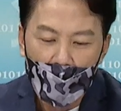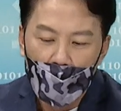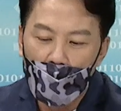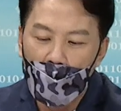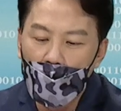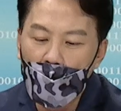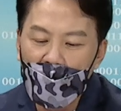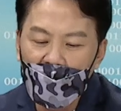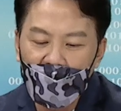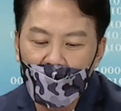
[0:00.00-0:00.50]

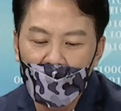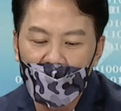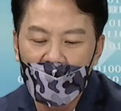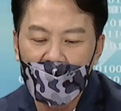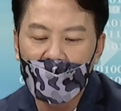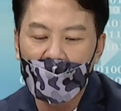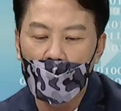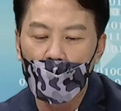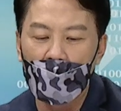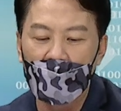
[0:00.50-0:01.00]
我问你
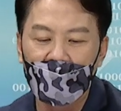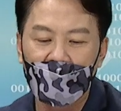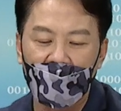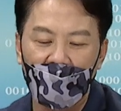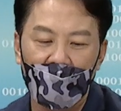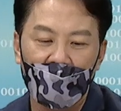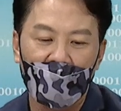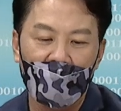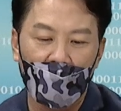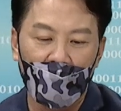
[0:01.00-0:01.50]
们一个问
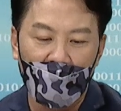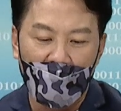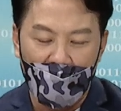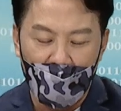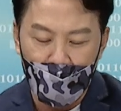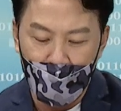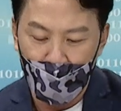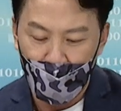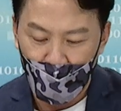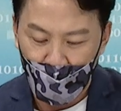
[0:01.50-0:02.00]
题，各位
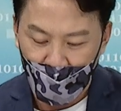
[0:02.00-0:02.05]
来，